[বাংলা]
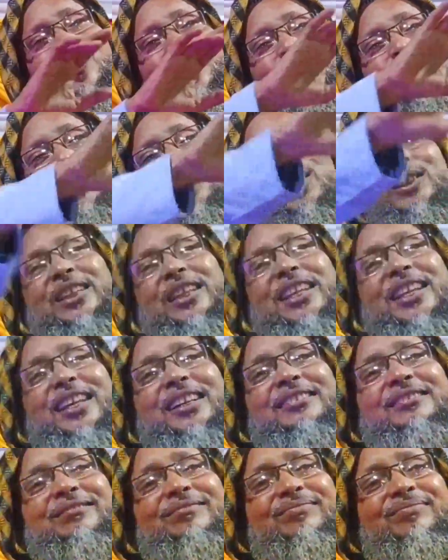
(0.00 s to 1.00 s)
কোনো কথা
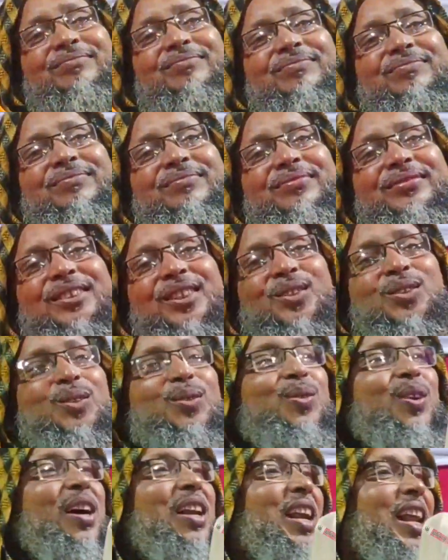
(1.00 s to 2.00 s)
না
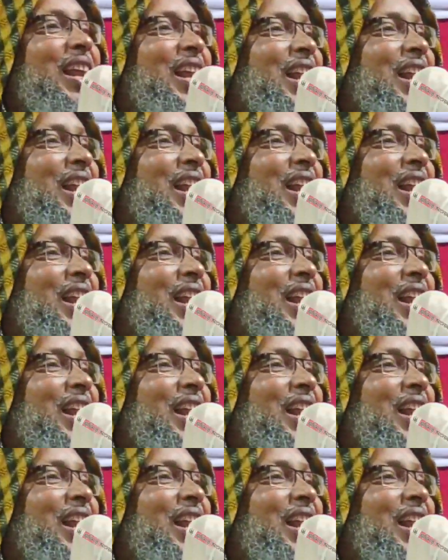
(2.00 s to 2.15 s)
সুহান